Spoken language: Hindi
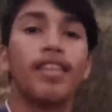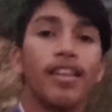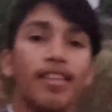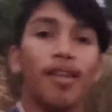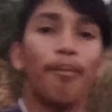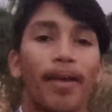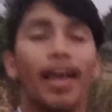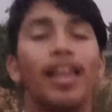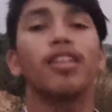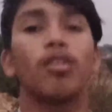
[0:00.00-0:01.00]
तीन दिन
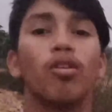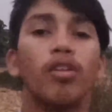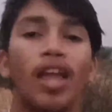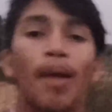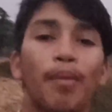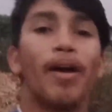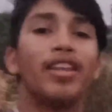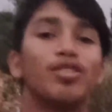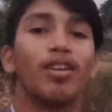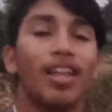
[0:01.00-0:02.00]
पहले तो यहाँ पे
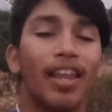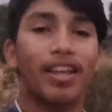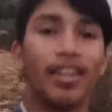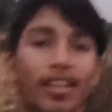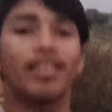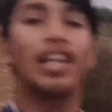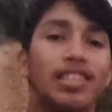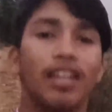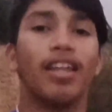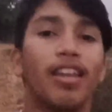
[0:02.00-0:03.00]
बारिश हुआ था लेकिन इतना
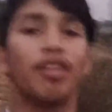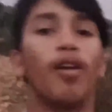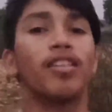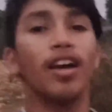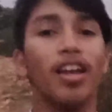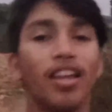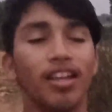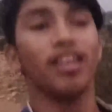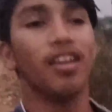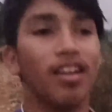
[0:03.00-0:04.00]
ज़्यादा नहीं हुआ था
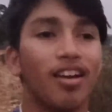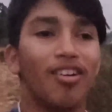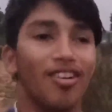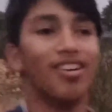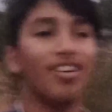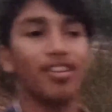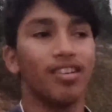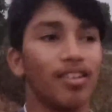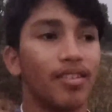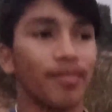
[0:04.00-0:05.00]
और... इतना
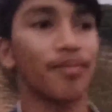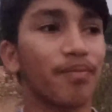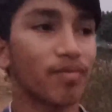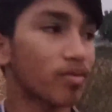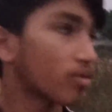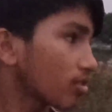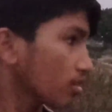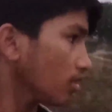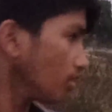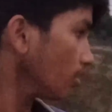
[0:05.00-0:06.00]
भी ज़्यादा नहीं हुआ था
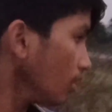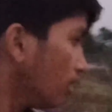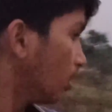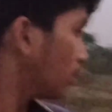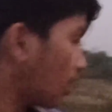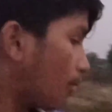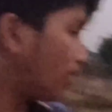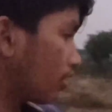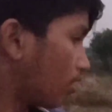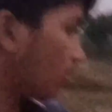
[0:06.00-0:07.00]
यहाँ पे देखो